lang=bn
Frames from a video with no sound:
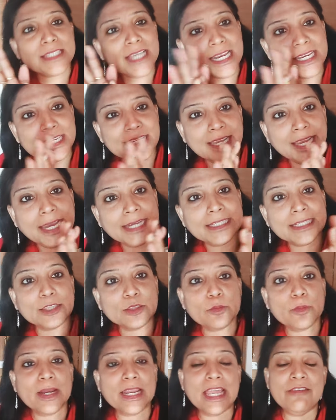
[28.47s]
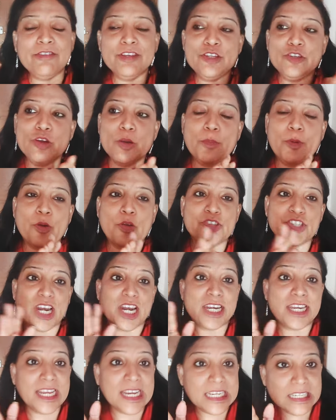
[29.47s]
জানি এটা তোমার এই ভিডিওর পরও
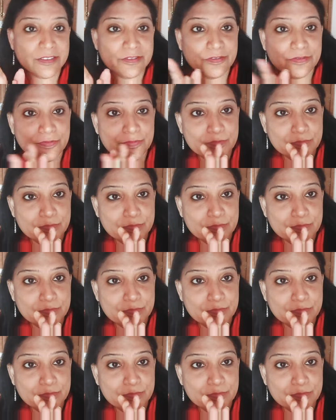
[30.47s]
যারা নেগেটিভ